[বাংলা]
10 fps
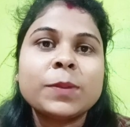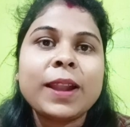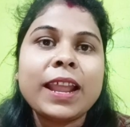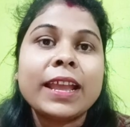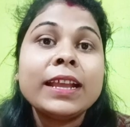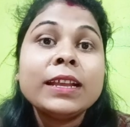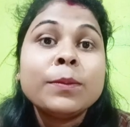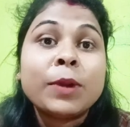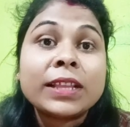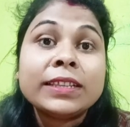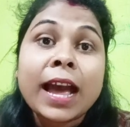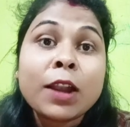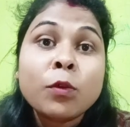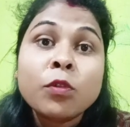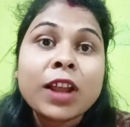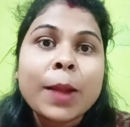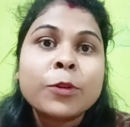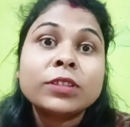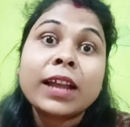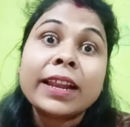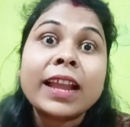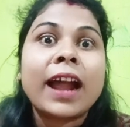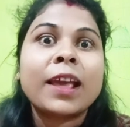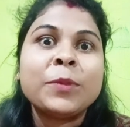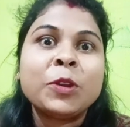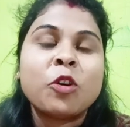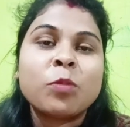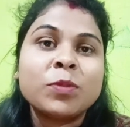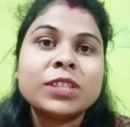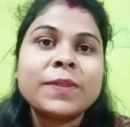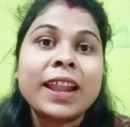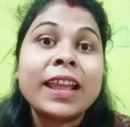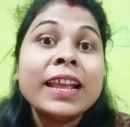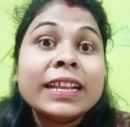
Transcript: পারলে মানে যার নুন খাবো তারই হারামি করবো বুঝতে পারলে